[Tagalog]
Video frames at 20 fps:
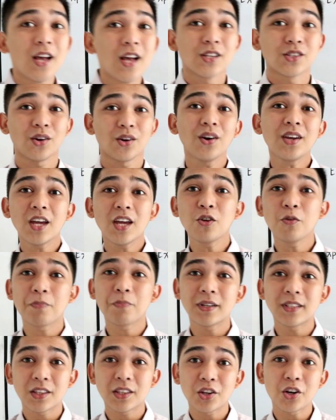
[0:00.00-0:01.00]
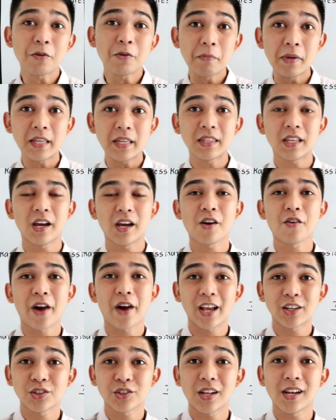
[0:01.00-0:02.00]
So, ayan yung pag-determine ng
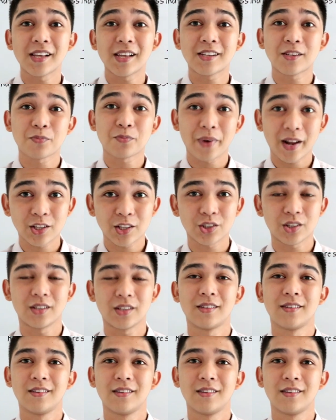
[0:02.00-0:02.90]
rational expression.